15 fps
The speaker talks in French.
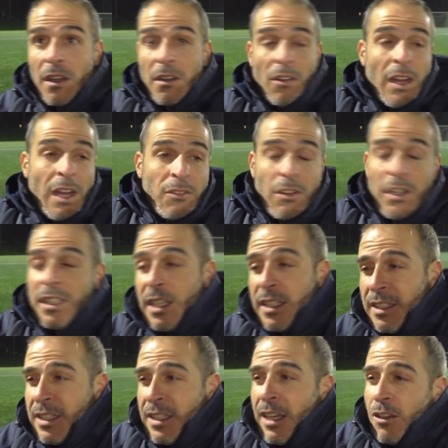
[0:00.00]
Voilà, avant la
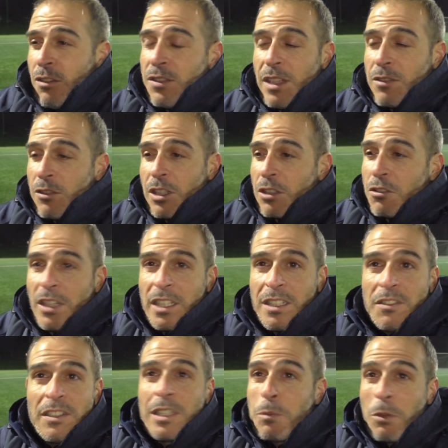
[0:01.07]
tactique et à l'envie, avant d'être une
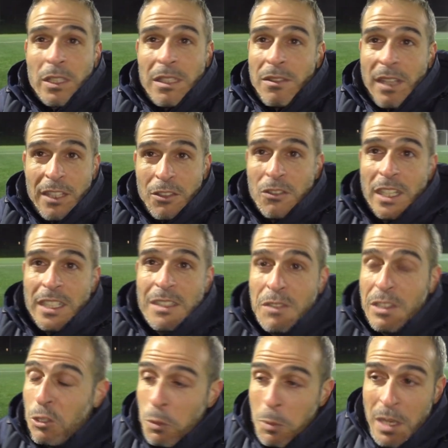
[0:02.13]
activité sportive, ça reste une
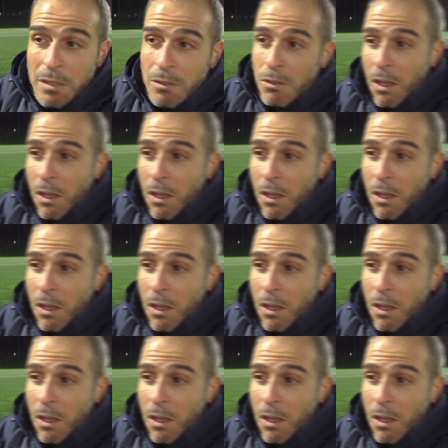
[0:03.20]
activité humaine.